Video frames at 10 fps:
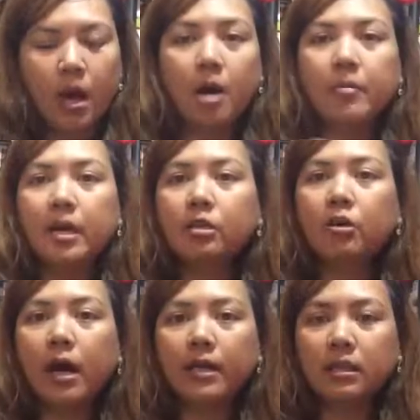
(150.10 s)
Um,
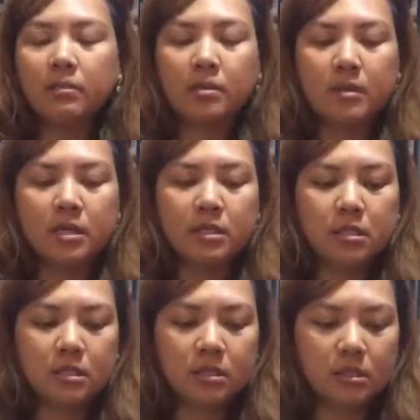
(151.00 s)
itong item naman ni
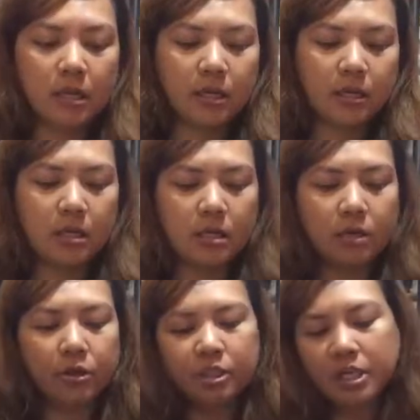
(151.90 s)
Sis Jenny
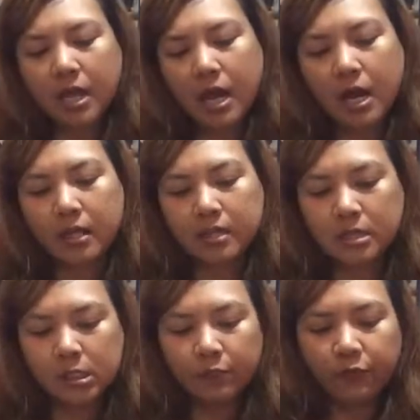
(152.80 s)
or Jean
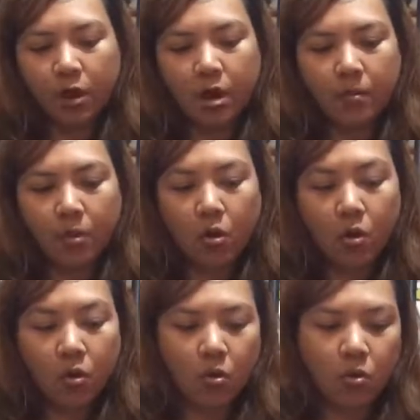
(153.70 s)
is from
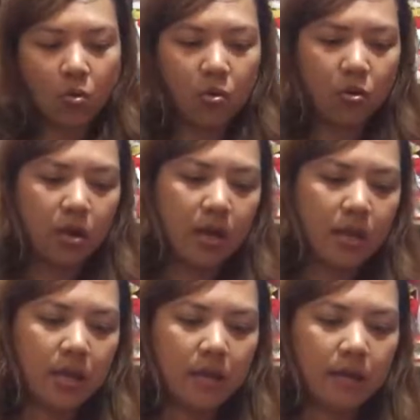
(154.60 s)
Hong Kong.
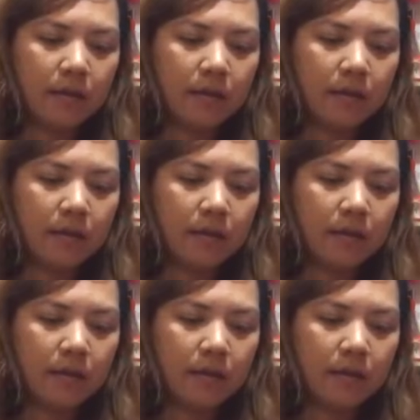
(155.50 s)
Yeah.